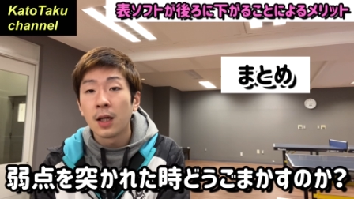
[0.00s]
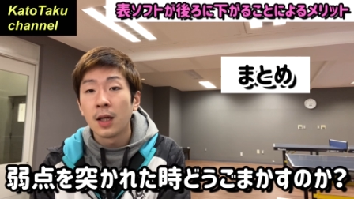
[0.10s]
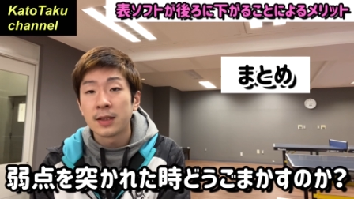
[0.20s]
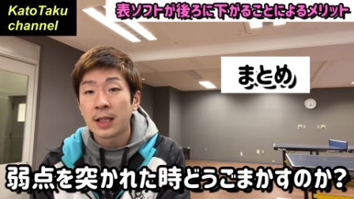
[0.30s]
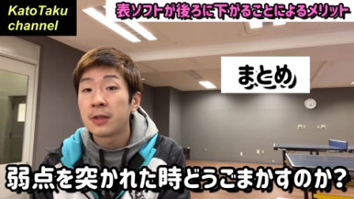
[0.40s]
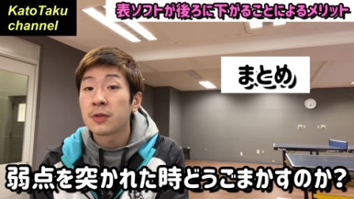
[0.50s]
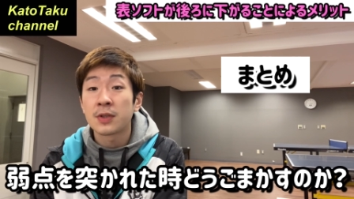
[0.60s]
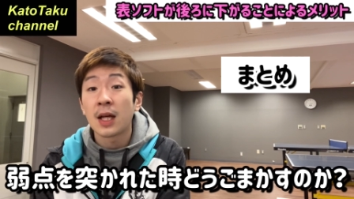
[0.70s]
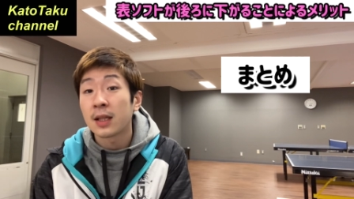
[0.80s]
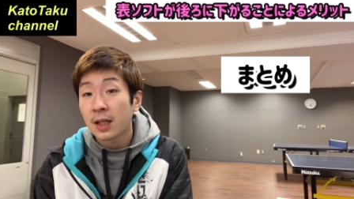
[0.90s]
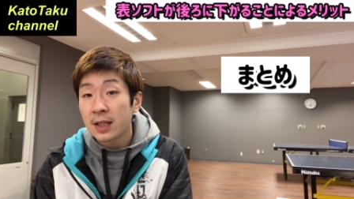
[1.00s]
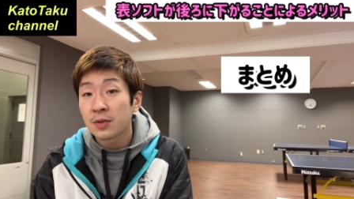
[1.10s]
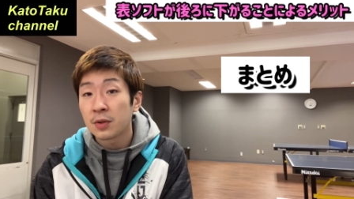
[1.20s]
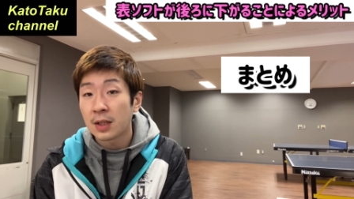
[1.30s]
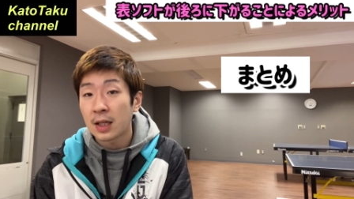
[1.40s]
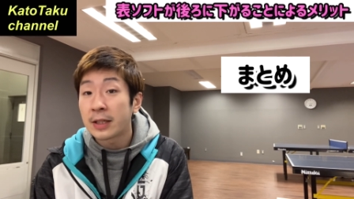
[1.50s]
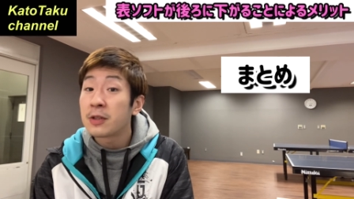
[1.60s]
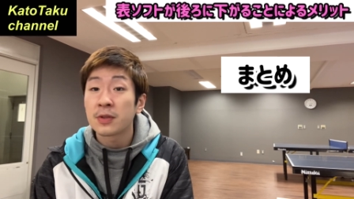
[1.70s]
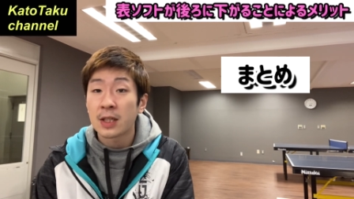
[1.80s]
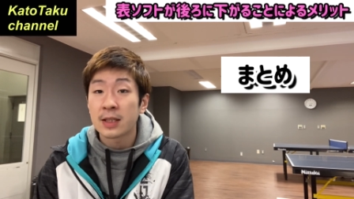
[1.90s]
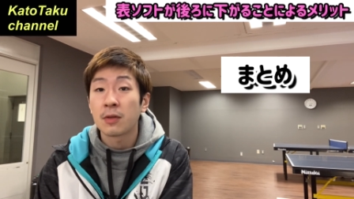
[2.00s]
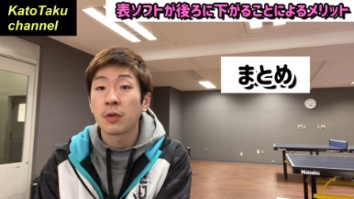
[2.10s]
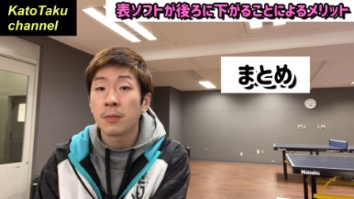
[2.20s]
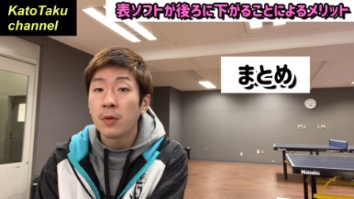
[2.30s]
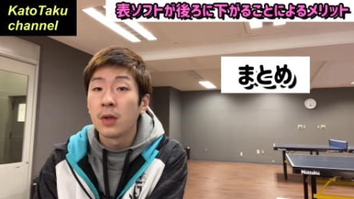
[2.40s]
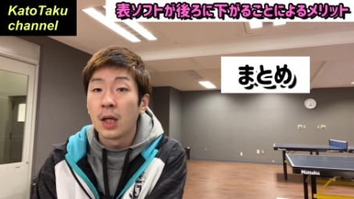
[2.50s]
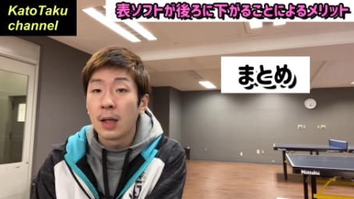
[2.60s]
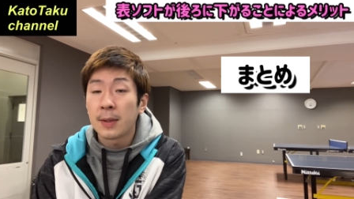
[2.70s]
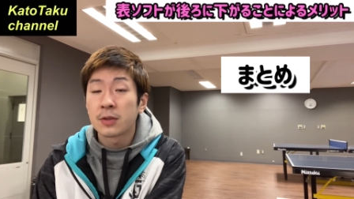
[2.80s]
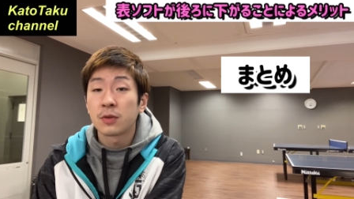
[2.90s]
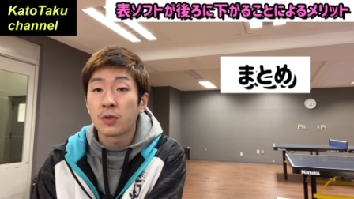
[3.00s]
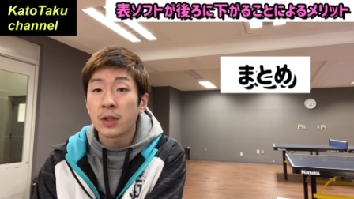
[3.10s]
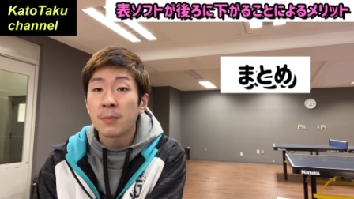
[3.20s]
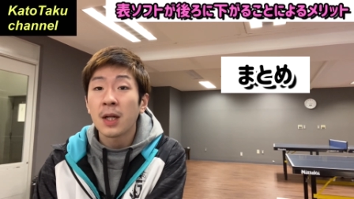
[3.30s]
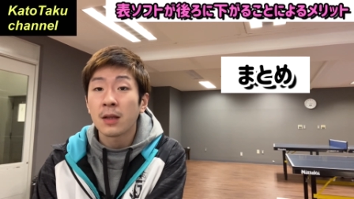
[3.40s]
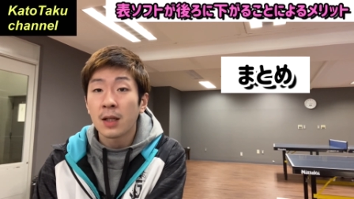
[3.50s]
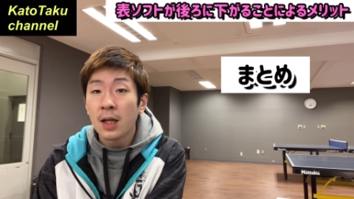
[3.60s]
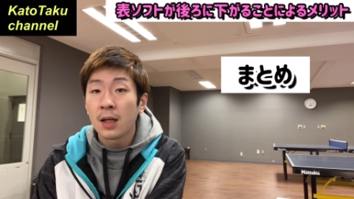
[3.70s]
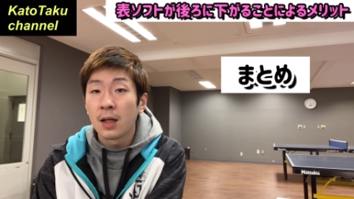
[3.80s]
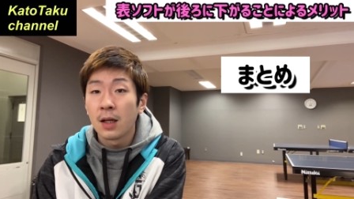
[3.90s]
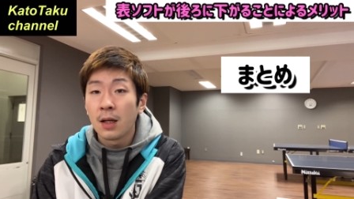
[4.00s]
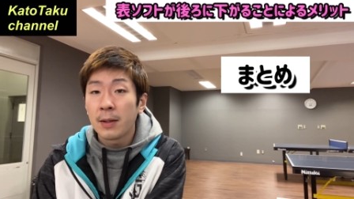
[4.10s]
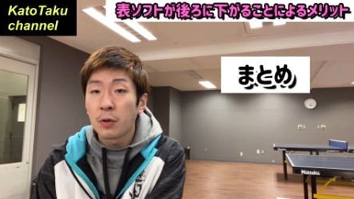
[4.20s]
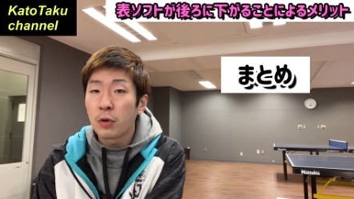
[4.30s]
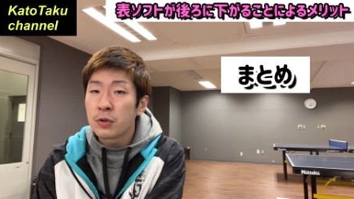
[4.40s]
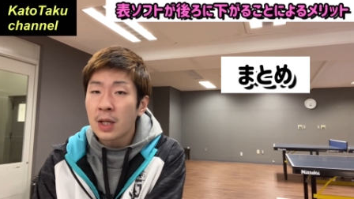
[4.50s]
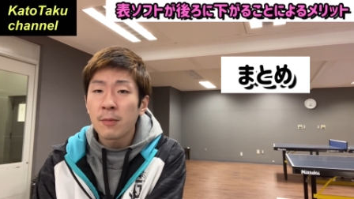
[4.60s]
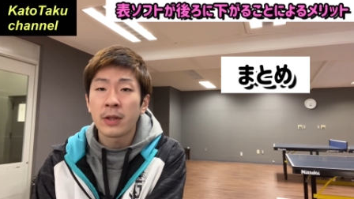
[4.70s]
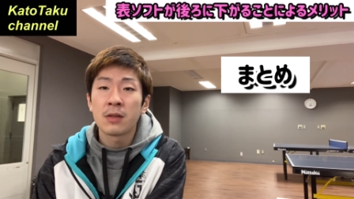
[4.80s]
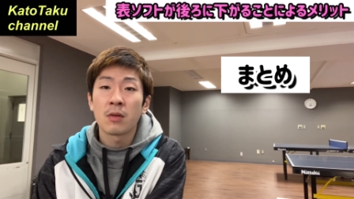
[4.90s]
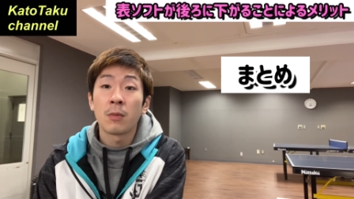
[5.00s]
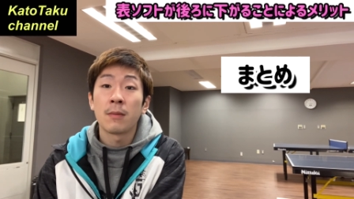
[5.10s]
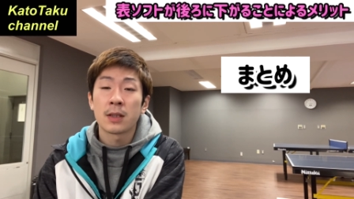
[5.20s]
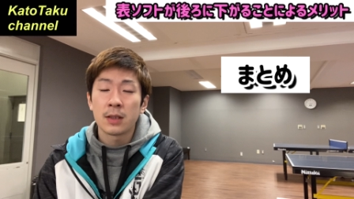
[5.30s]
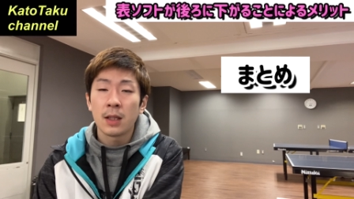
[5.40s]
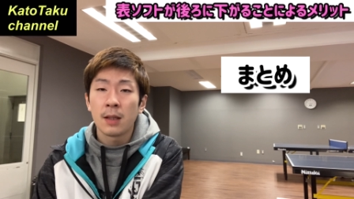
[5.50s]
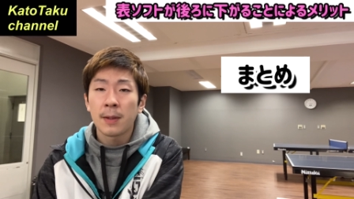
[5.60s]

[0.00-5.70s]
戦術であったりそういうなんか技術的なこともやっぱ作っといてもらったら余裕が持てると思いますね、